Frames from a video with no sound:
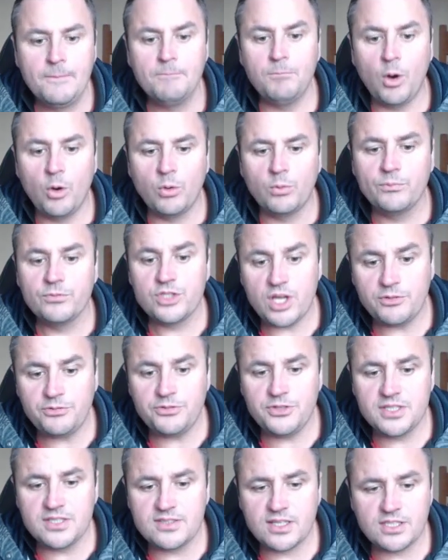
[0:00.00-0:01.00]
Bom, já
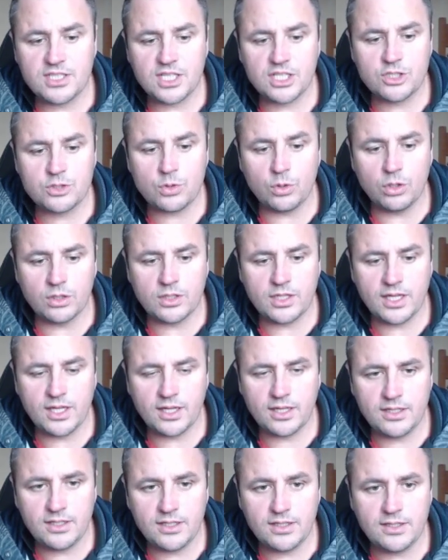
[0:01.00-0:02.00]
fiz, né, gente? Coloquei
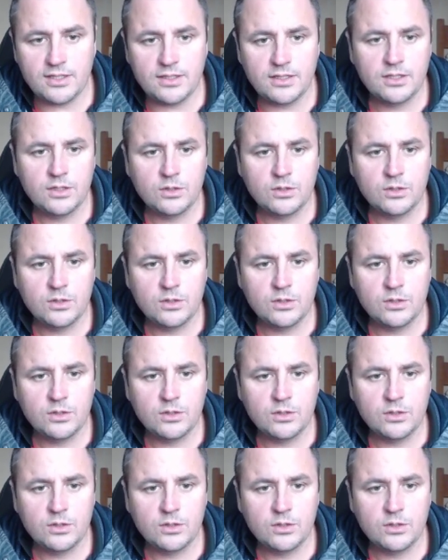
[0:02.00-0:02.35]
aqui